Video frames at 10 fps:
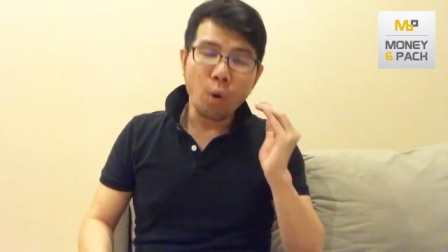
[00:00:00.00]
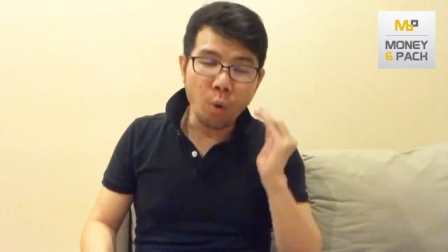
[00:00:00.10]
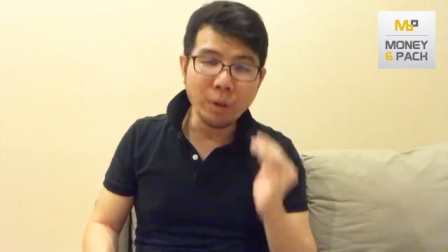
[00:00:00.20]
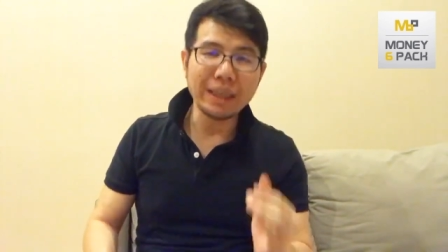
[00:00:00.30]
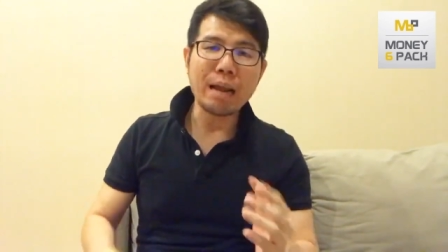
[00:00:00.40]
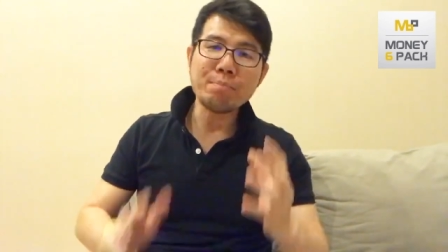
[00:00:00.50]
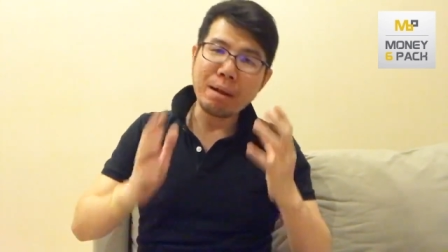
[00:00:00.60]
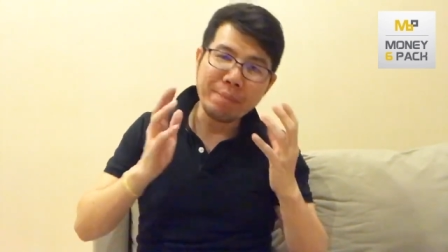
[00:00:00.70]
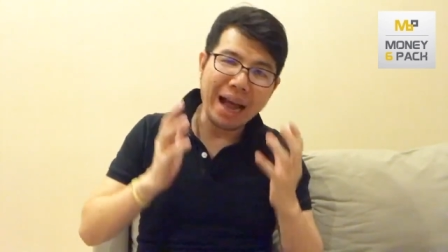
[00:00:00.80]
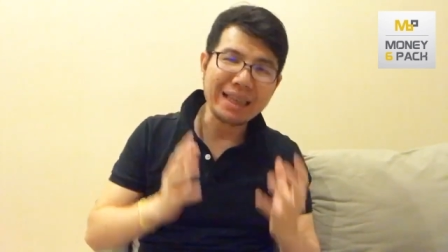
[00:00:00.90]
คุณจะได้ประ
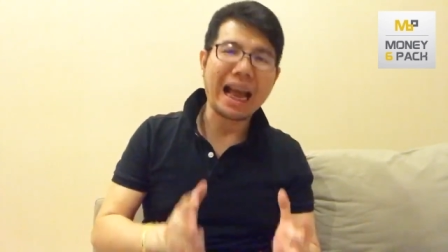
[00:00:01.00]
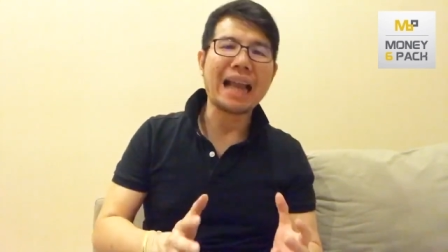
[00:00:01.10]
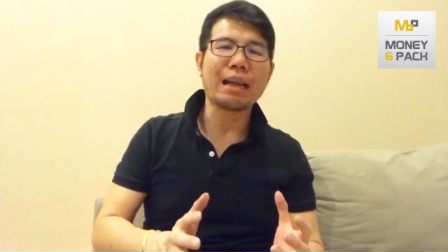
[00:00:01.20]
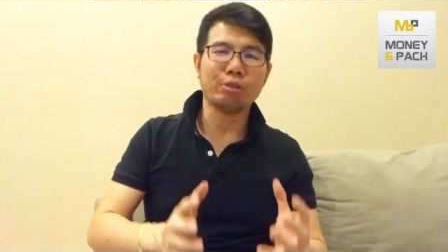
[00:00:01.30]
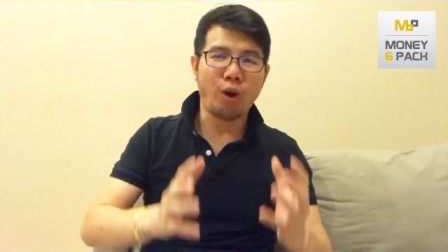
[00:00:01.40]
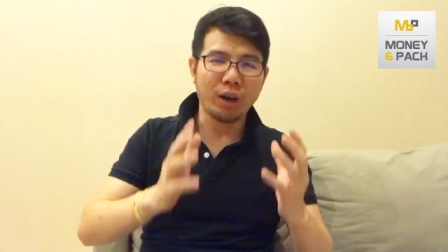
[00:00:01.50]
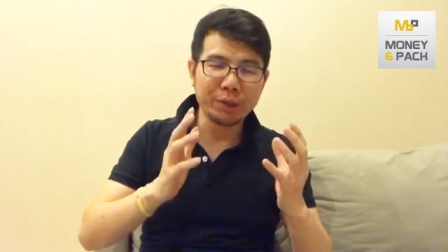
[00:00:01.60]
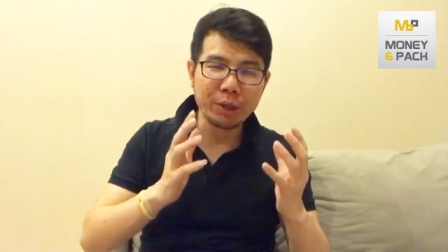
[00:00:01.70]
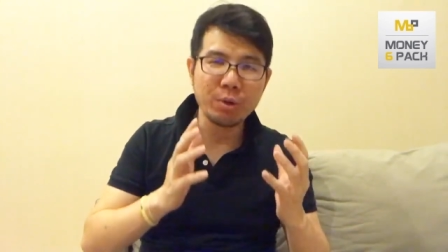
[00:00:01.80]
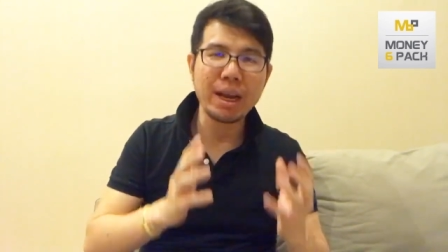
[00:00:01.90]
มาณการกับของชีวิ
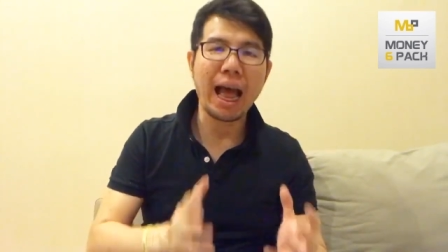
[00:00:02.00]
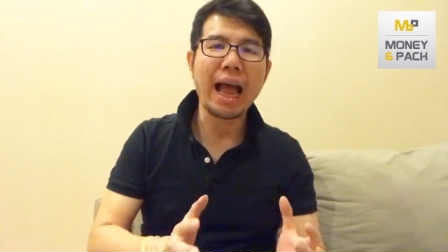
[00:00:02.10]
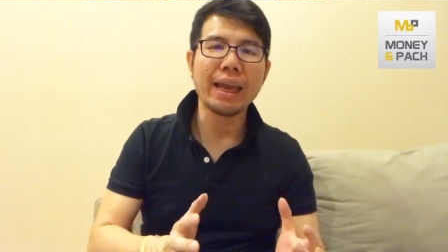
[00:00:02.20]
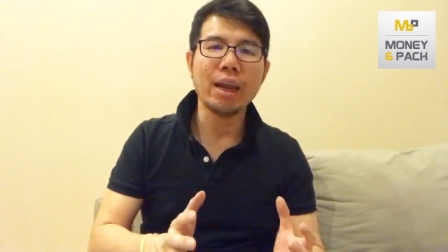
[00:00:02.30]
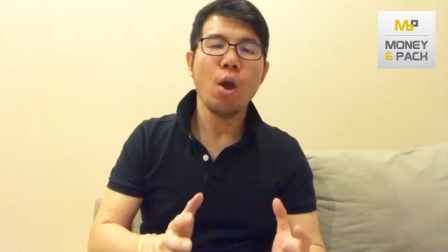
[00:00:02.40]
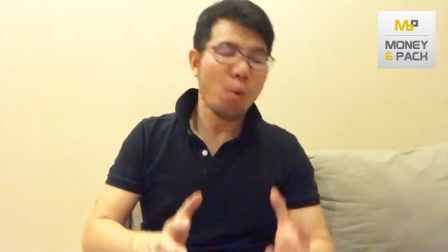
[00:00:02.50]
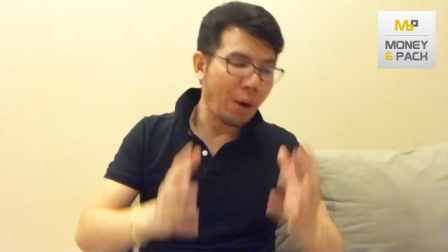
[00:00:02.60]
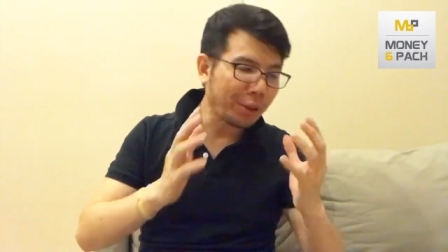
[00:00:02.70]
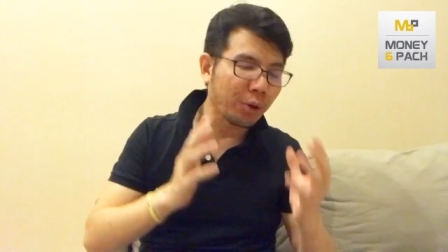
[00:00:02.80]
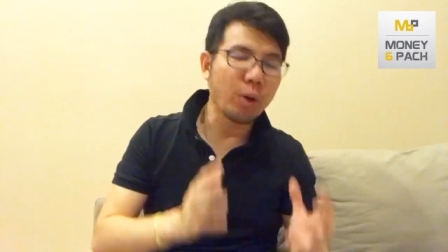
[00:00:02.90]
ตคุณได้ว่า
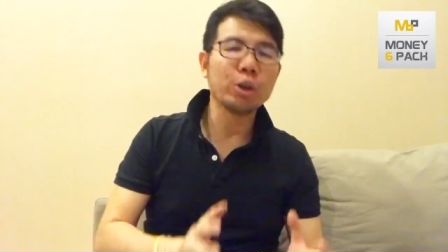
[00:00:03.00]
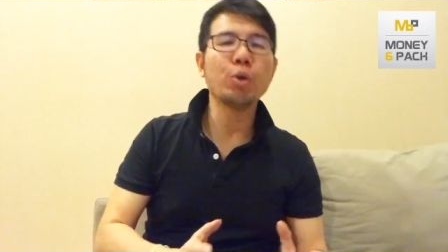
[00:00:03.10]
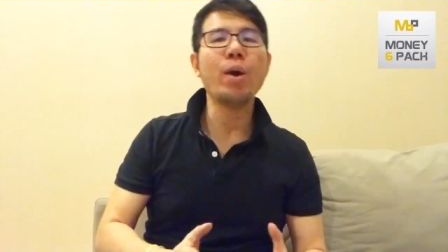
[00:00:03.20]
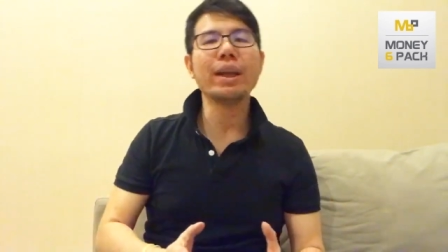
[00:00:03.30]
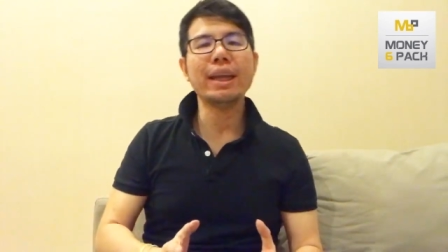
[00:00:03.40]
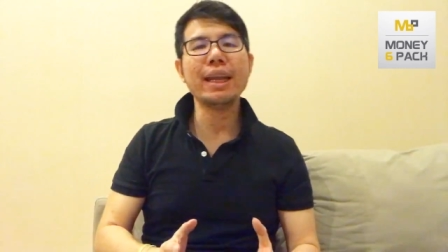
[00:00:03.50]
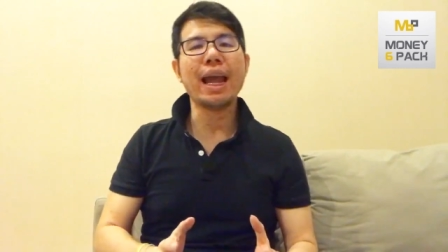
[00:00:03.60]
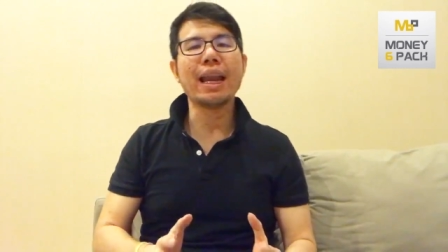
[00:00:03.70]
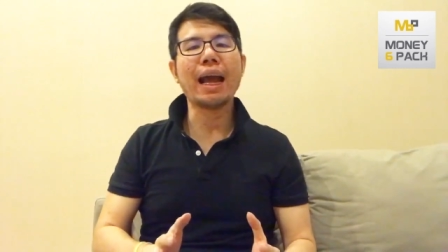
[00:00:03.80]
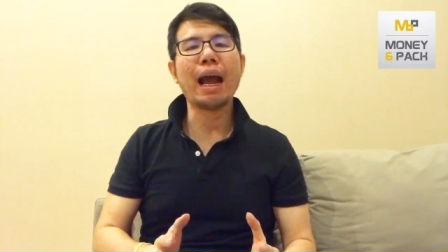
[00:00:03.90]
ตกลงช่วงนี้เนี่ย
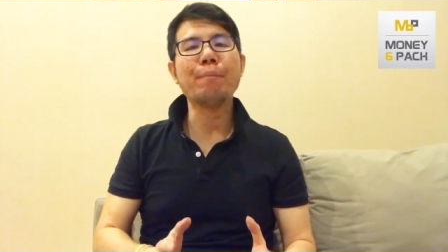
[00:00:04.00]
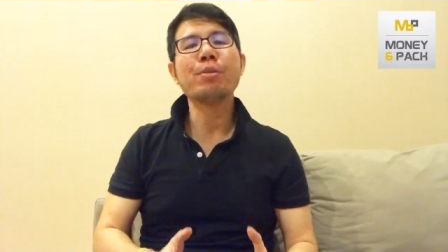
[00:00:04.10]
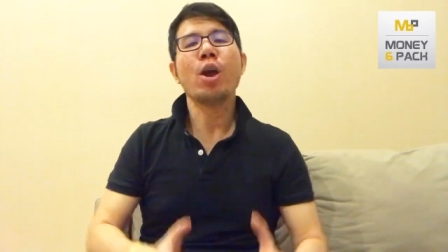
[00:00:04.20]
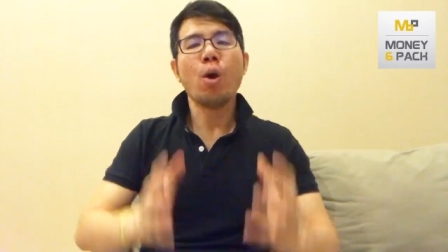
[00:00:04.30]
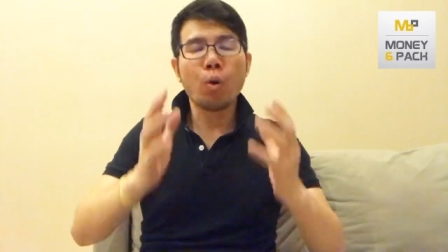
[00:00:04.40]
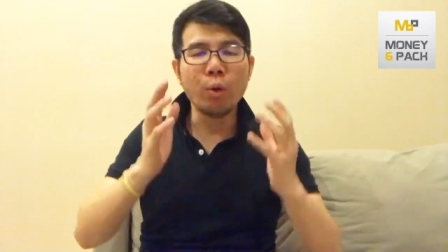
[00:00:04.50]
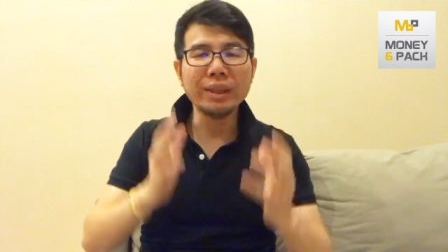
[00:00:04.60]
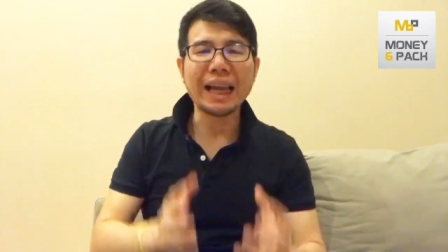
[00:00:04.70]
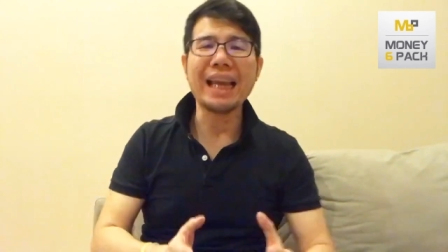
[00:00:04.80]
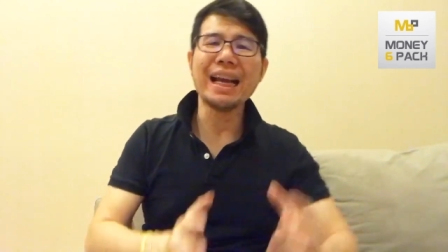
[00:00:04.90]
นะครับคุณ
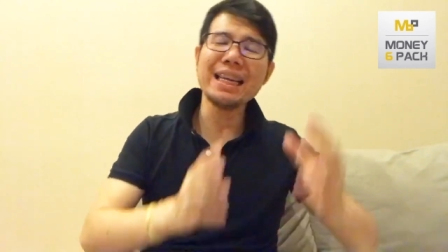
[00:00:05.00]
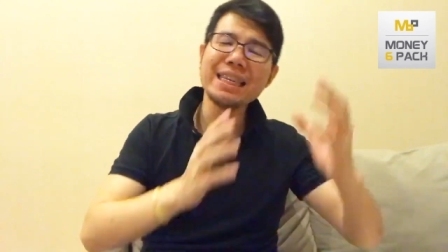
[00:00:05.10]
ใช้เงินเย